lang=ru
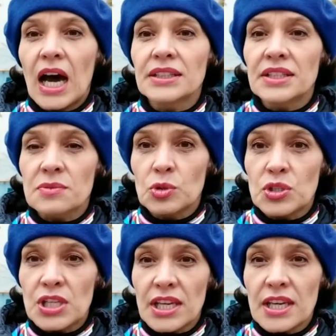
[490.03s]
Адрес
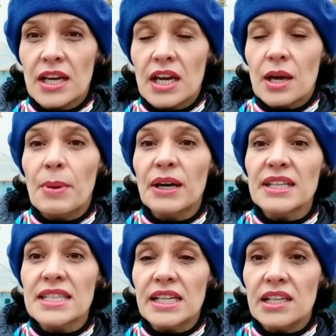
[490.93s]
музея –
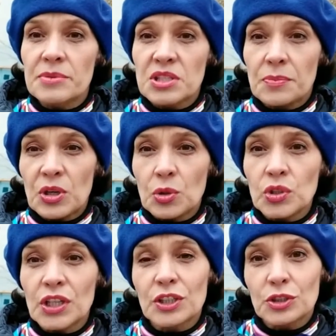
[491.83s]
Борисоглебский
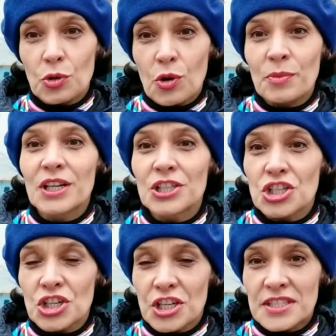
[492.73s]
переулок, дом
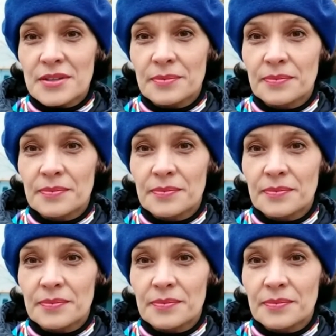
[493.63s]
6.